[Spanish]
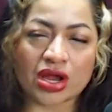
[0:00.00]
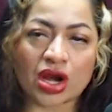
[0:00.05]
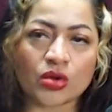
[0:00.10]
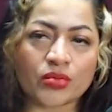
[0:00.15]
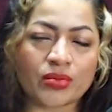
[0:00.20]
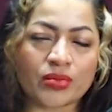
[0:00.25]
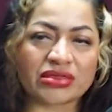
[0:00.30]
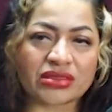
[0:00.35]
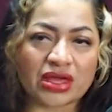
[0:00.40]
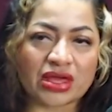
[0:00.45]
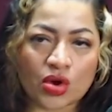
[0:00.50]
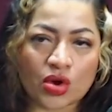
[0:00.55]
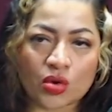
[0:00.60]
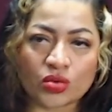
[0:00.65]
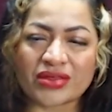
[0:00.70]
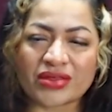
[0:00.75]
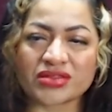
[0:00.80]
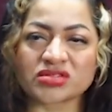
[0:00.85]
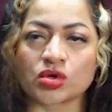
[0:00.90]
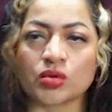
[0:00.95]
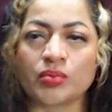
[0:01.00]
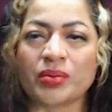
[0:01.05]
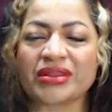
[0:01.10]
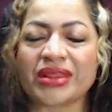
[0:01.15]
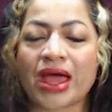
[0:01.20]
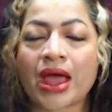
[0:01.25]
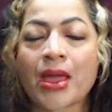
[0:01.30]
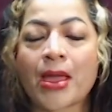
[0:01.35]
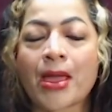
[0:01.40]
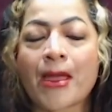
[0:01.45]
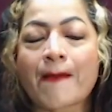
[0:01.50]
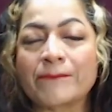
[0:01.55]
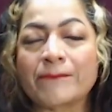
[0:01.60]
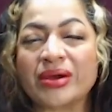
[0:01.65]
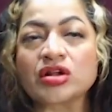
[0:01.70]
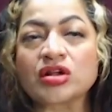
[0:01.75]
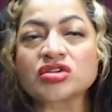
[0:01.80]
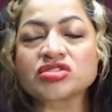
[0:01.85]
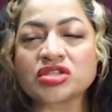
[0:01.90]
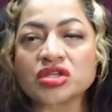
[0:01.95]
inventé yo, una disculpita.
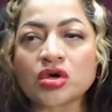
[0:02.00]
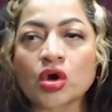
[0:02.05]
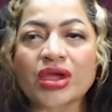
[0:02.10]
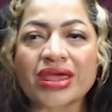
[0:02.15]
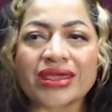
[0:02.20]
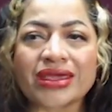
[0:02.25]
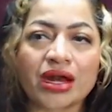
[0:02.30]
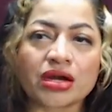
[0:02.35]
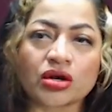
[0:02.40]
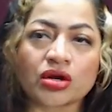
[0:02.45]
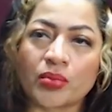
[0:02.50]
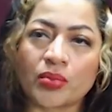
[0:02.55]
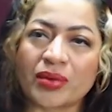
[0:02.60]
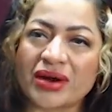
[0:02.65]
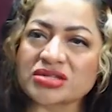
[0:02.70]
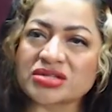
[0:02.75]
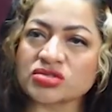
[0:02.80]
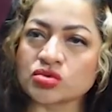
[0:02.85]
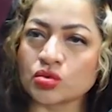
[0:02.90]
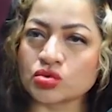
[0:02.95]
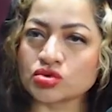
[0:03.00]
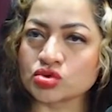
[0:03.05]
Pero sí dijo que quiere recuperar su,